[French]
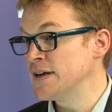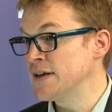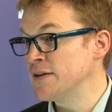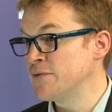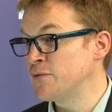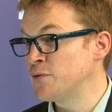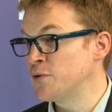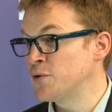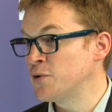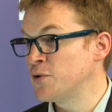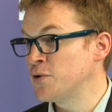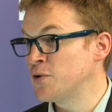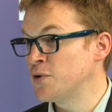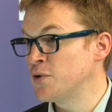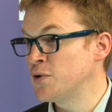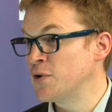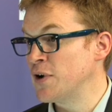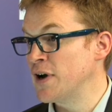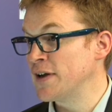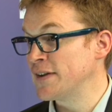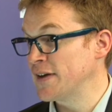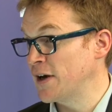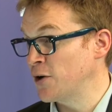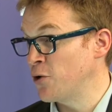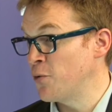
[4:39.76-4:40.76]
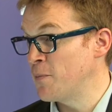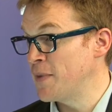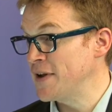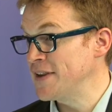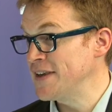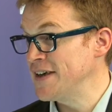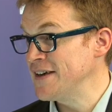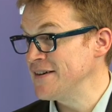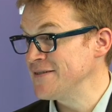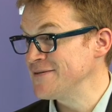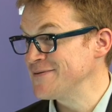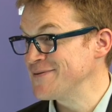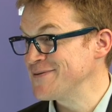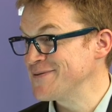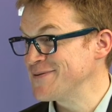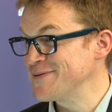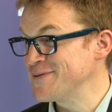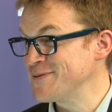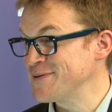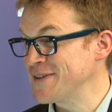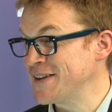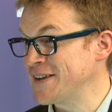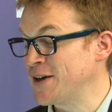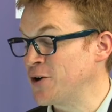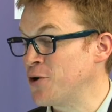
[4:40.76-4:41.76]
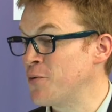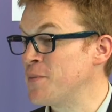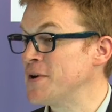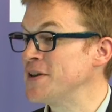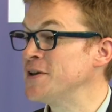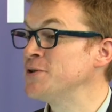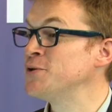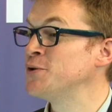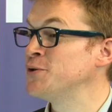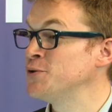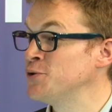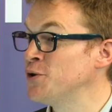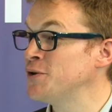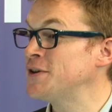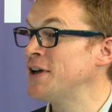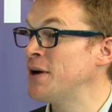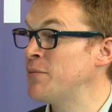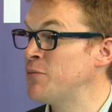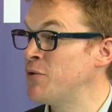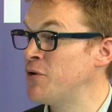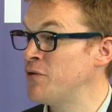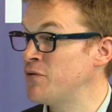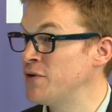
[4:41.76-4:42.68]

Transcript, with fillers: il faut être accompagné. Oui. Vous êtes accompagné notamment,